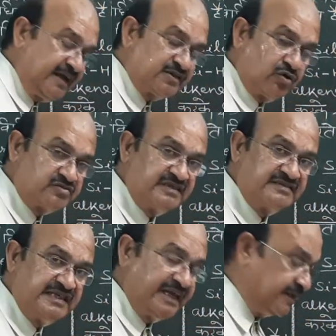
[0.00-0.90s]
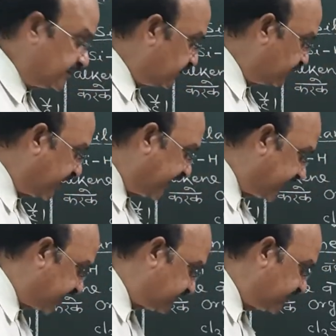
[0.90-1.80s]
एथॉक्सीसिलेन वेन
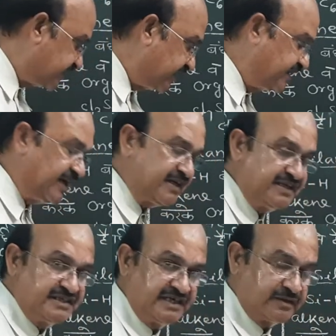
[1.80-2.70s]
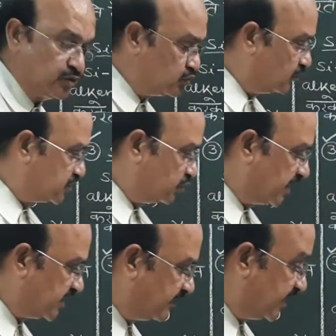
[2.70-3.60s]
रिएक्ट विद ग्रिगनाड रिएजेंट तो बच्चों यहां
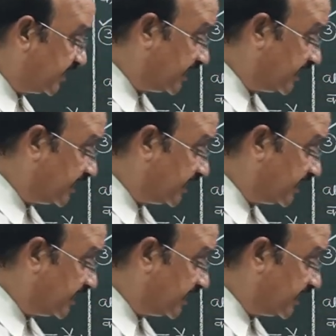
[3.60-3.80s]
क्या बनेगा